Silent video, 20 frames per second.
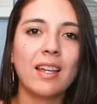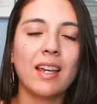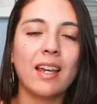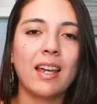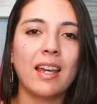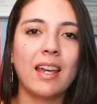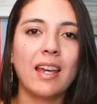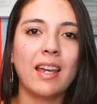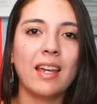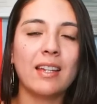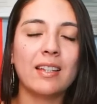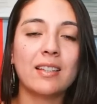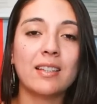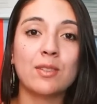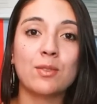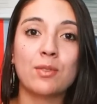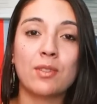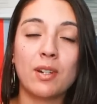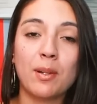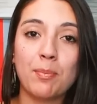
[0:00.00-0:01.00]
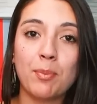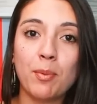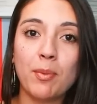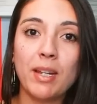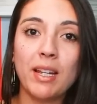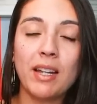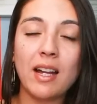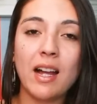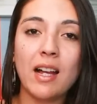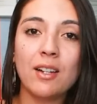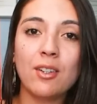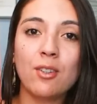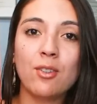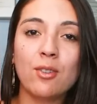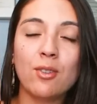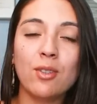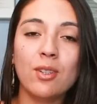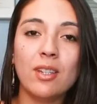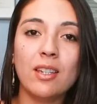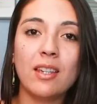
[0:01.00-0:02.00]
eh, que es
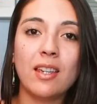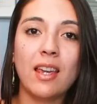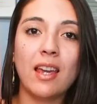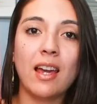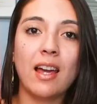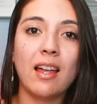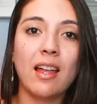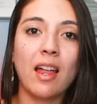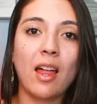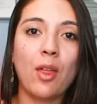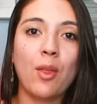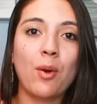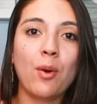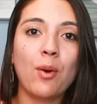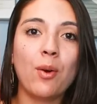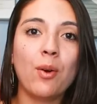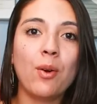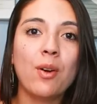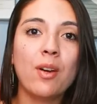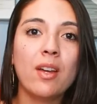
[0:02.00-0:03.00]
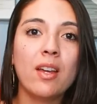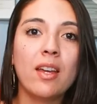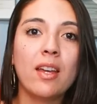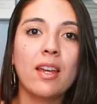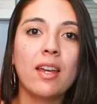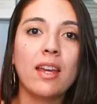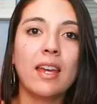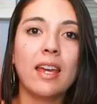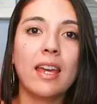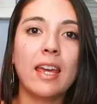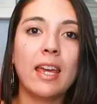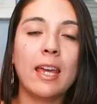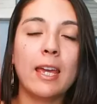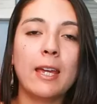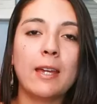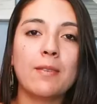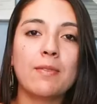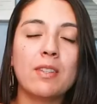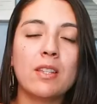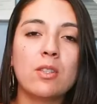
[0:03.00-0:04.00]
republicano y que ha dado
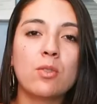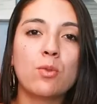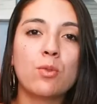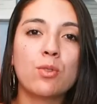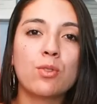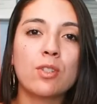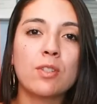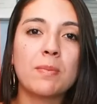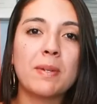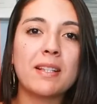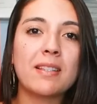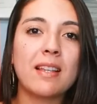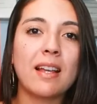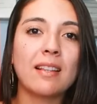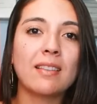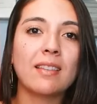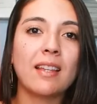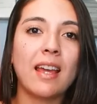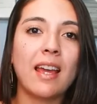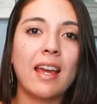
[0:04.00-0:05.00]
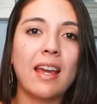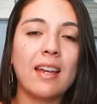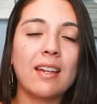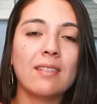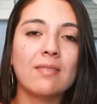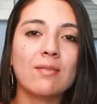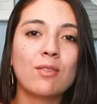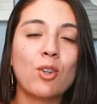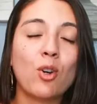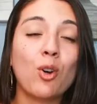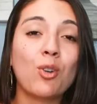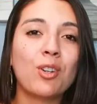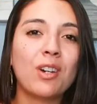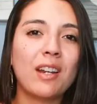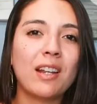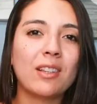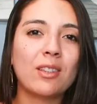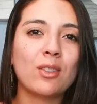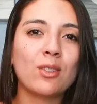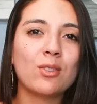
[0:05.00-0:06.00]
eh, discursos bastante
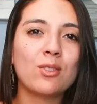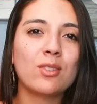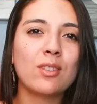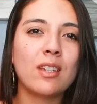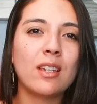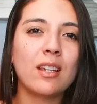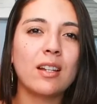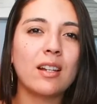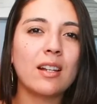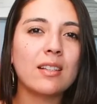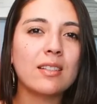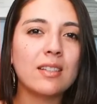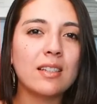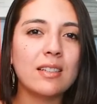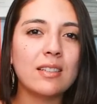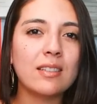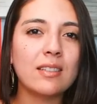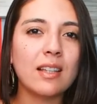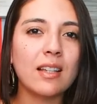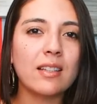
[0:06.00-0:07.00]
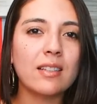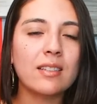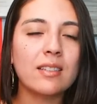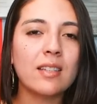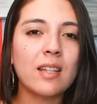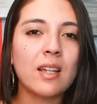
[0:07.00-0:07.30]
concretos y racistas,